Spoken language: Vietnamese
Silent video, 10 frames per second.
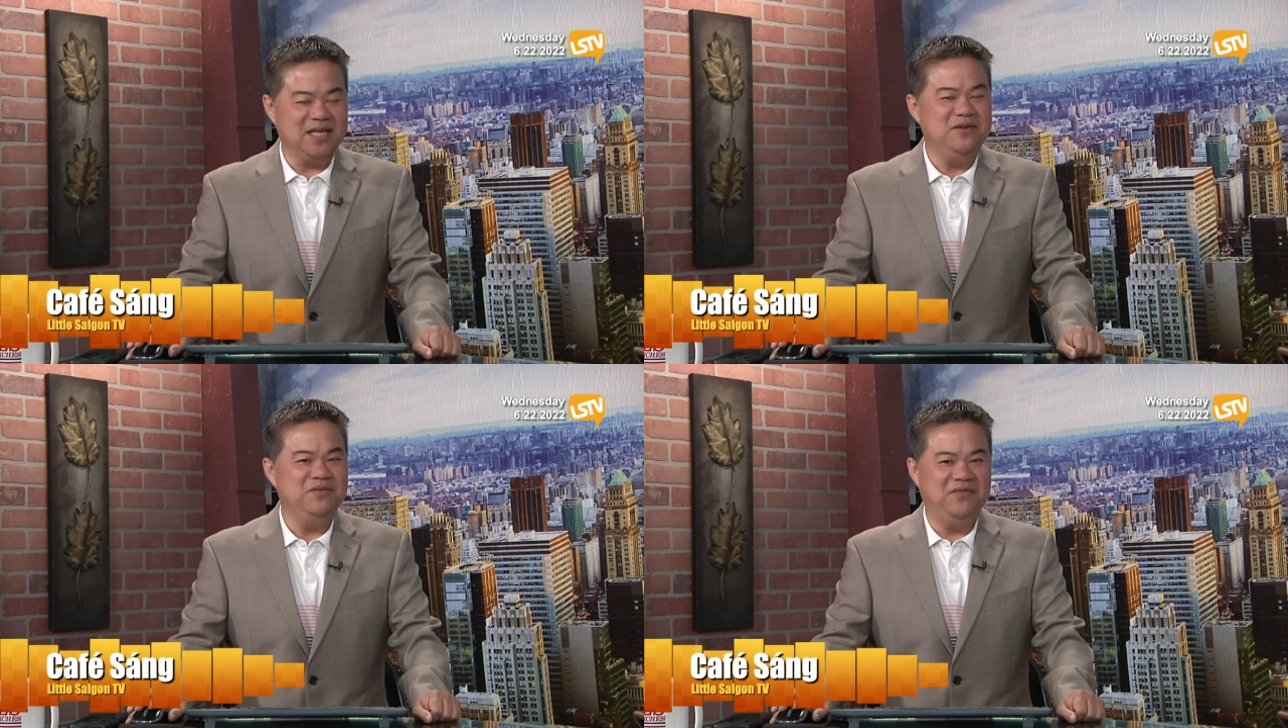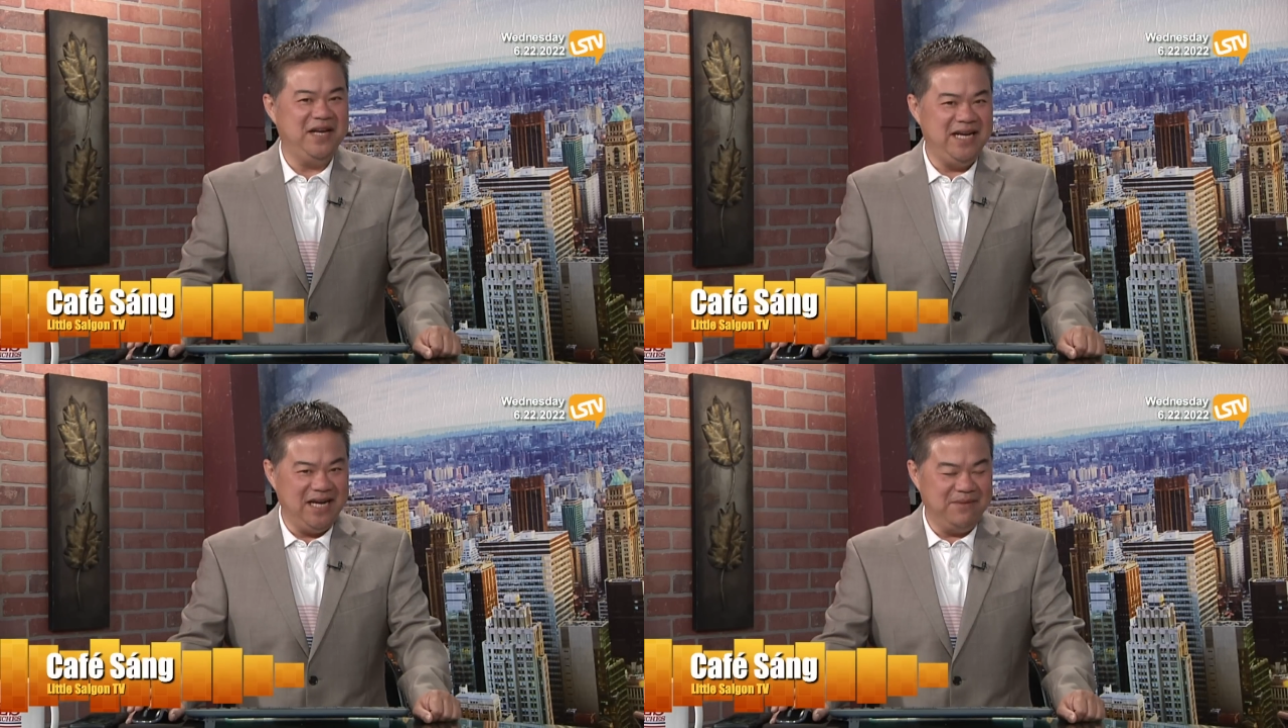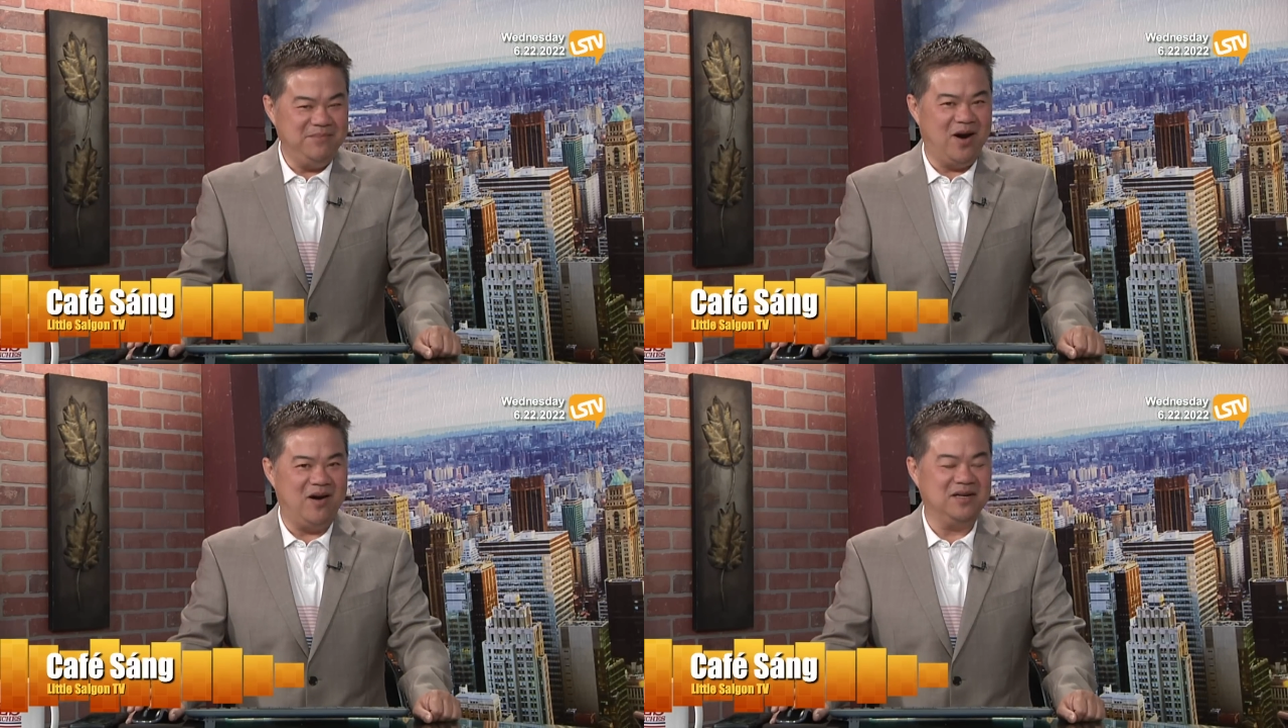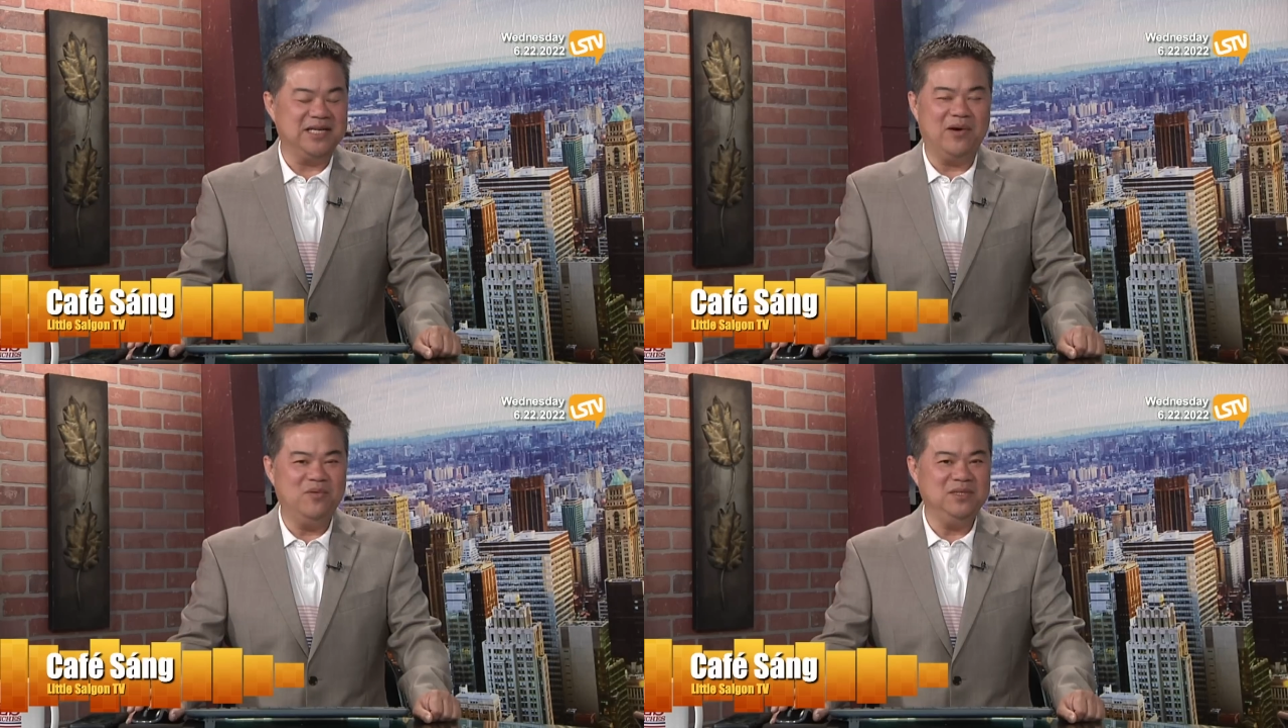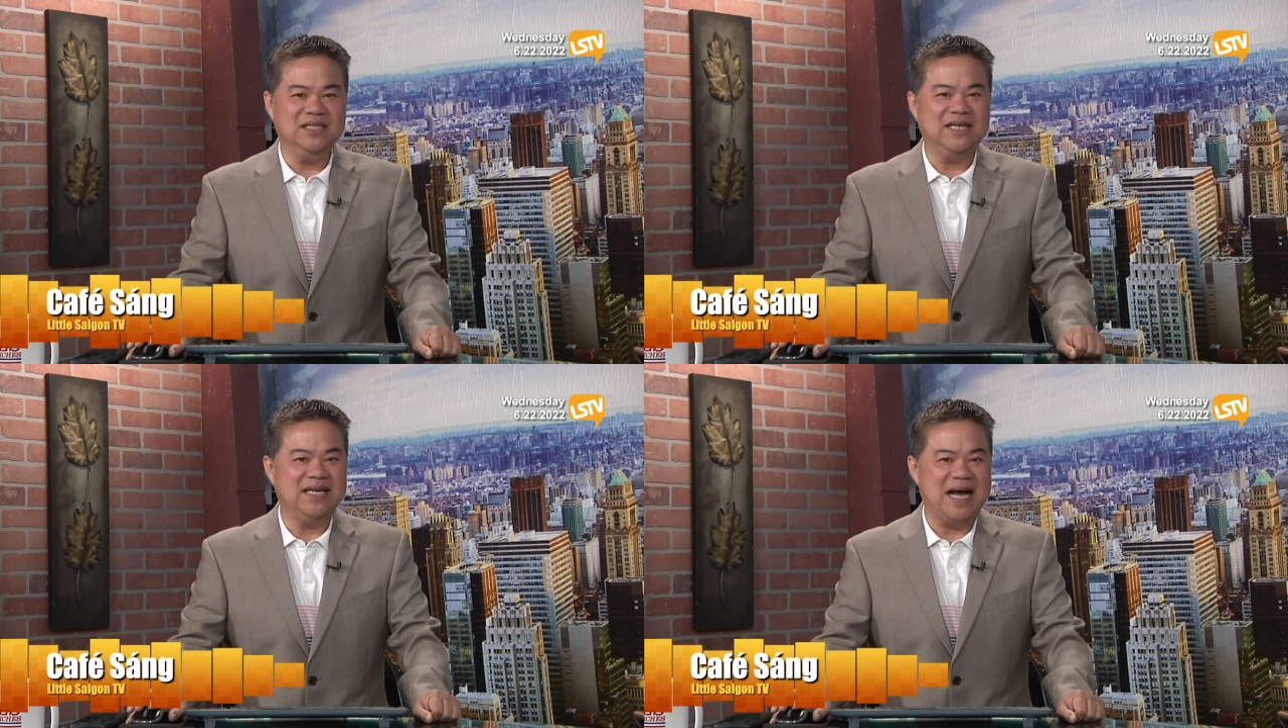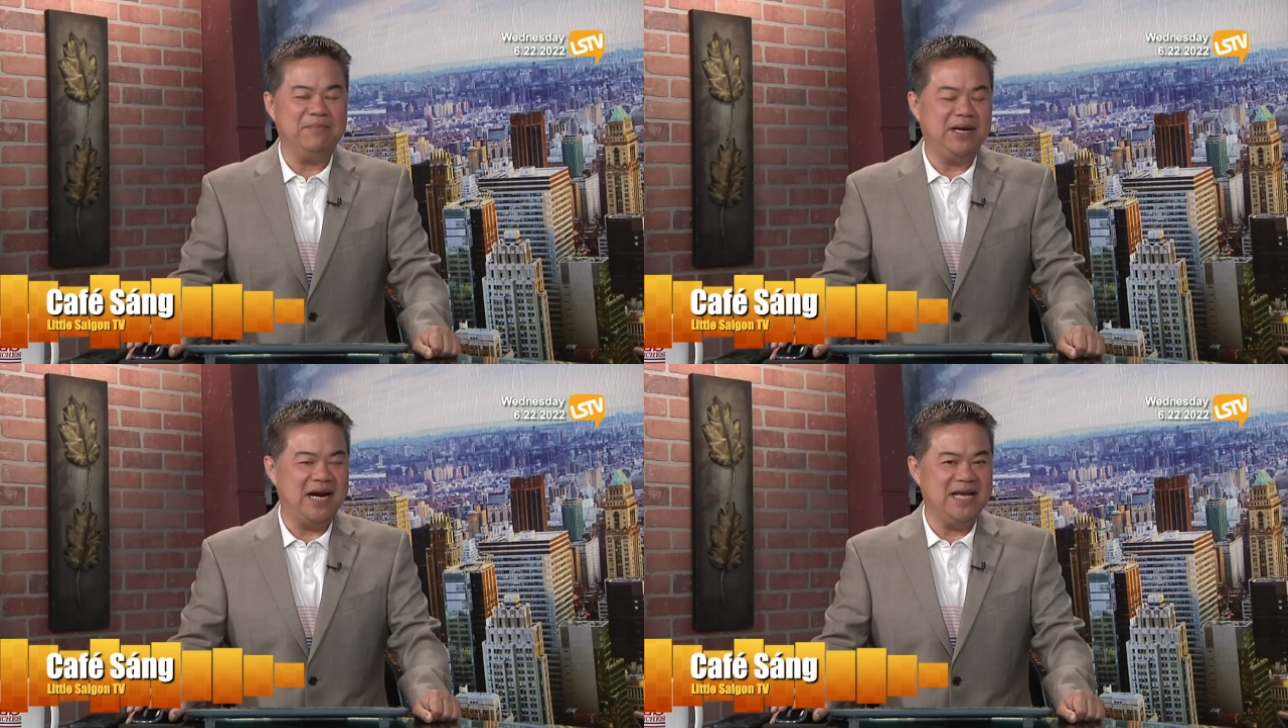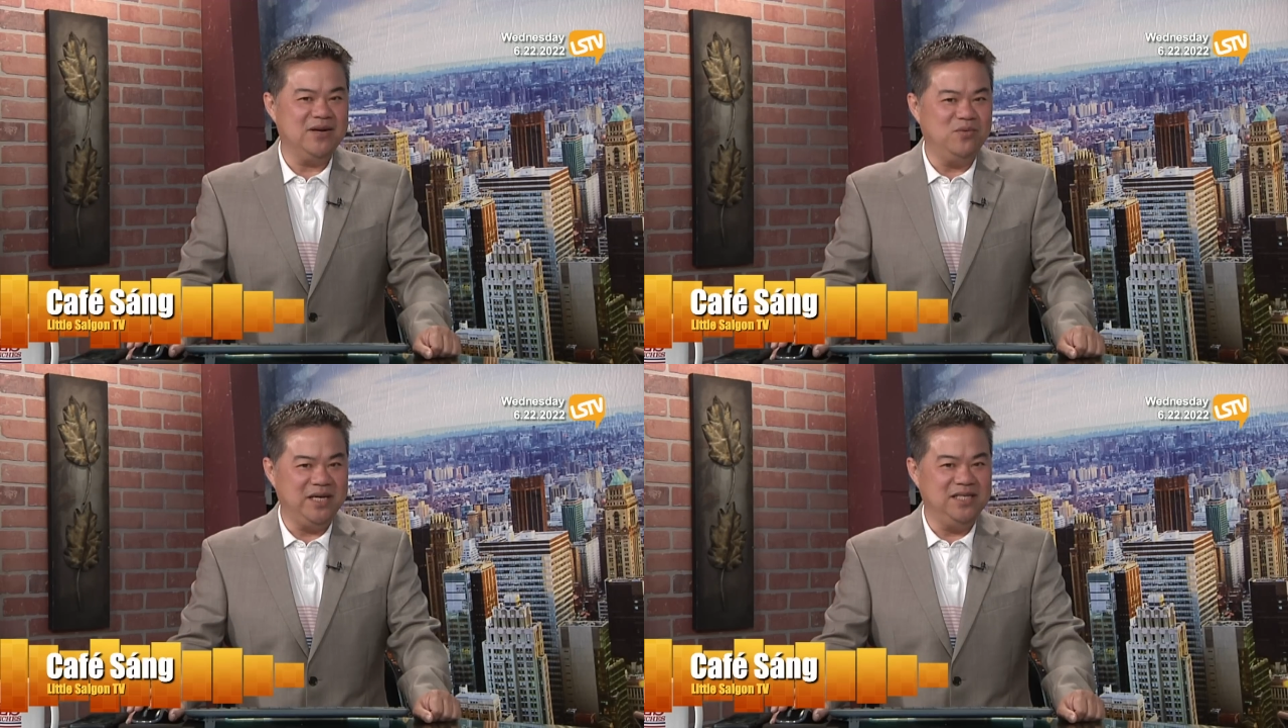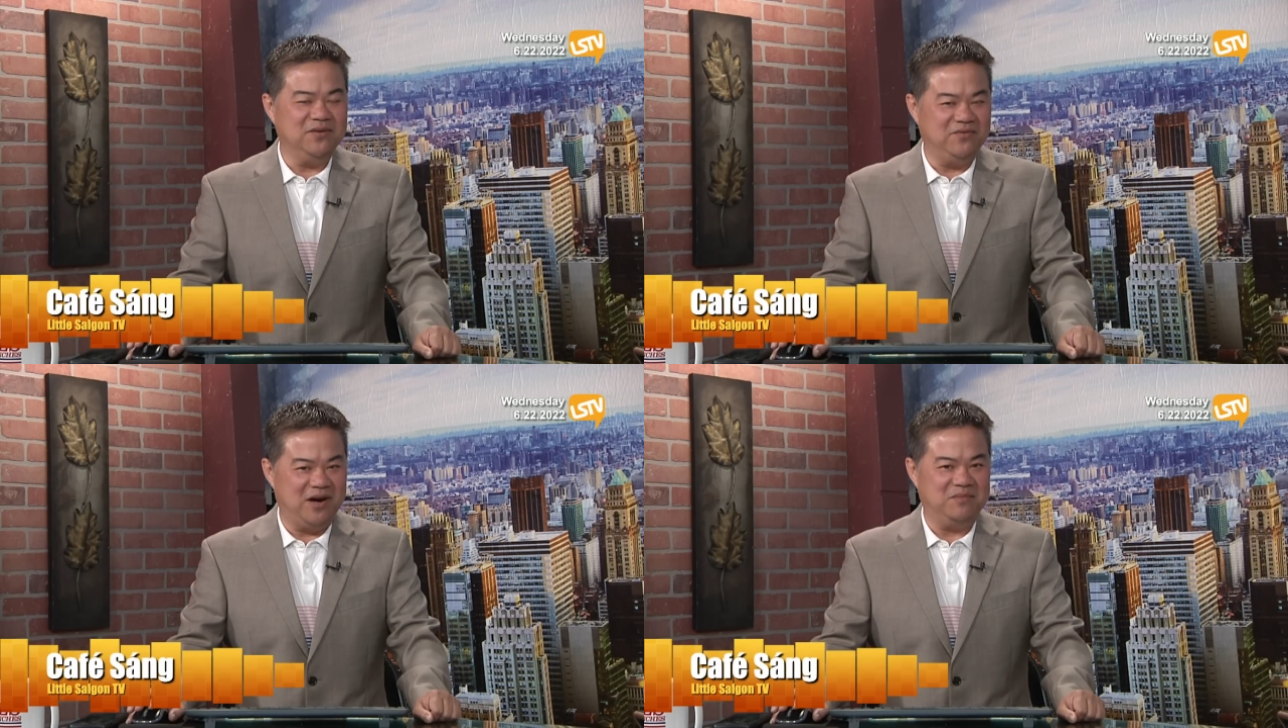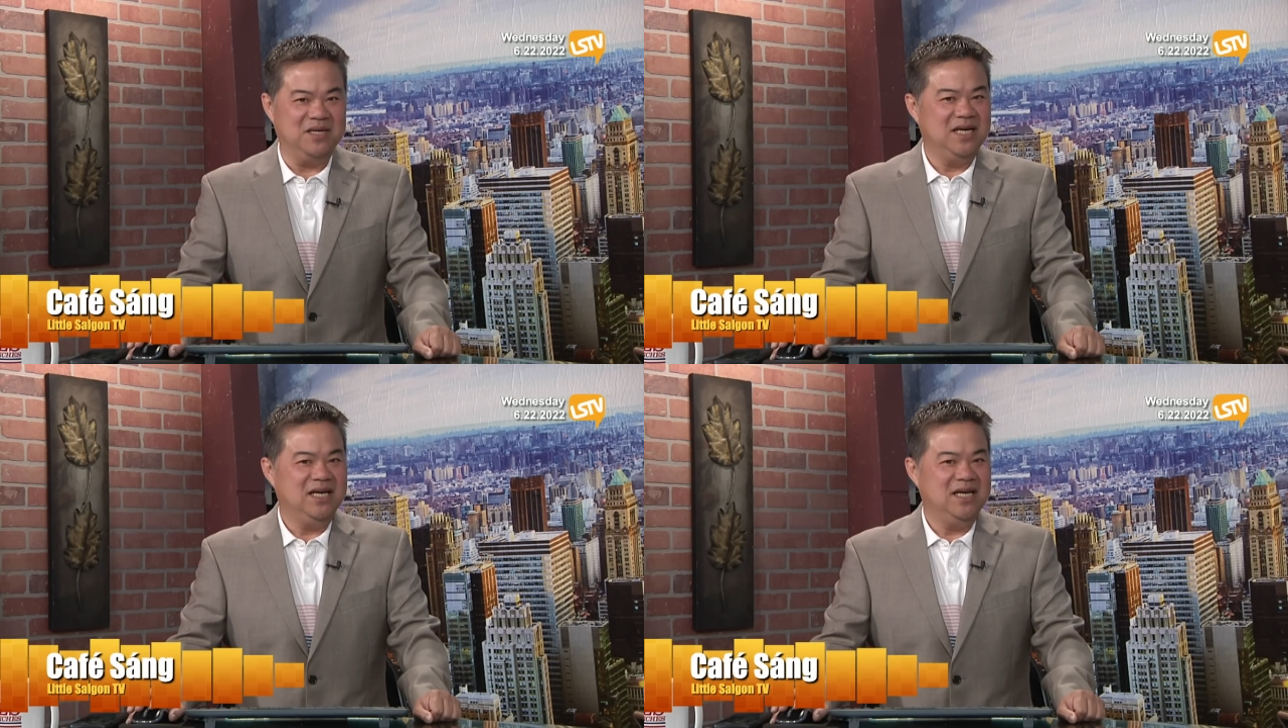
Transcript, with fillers: tinh vi lắm, họ giấu những cái camera giấu kín trong phòng,